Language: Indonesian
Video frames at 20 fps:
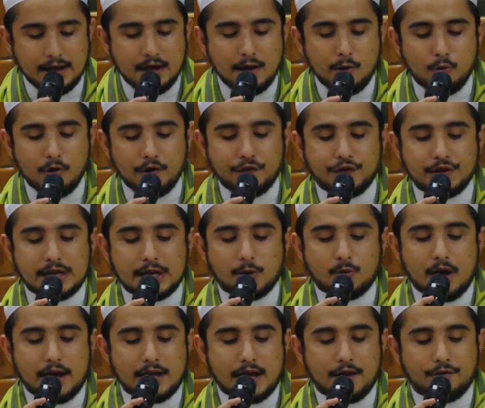wa fi
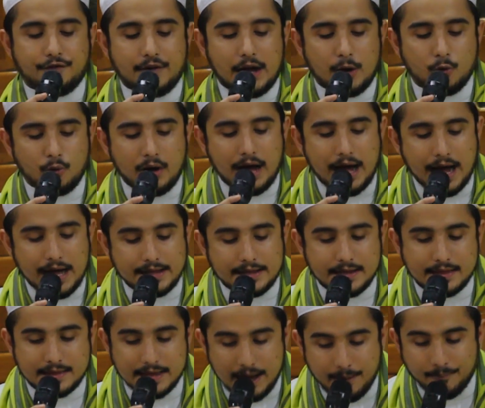riwayah fahuwa
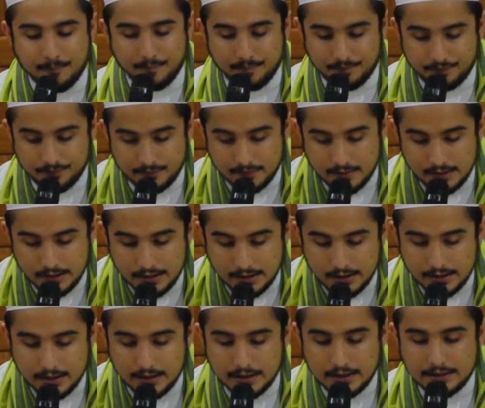ajdam.
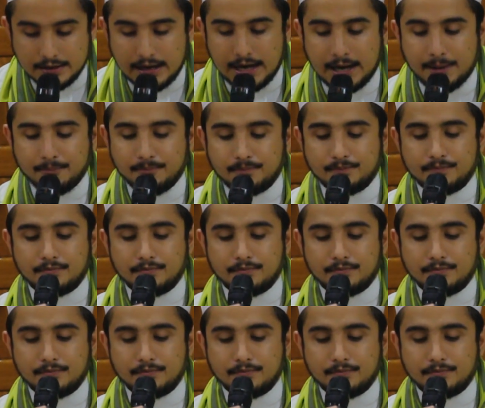Naam.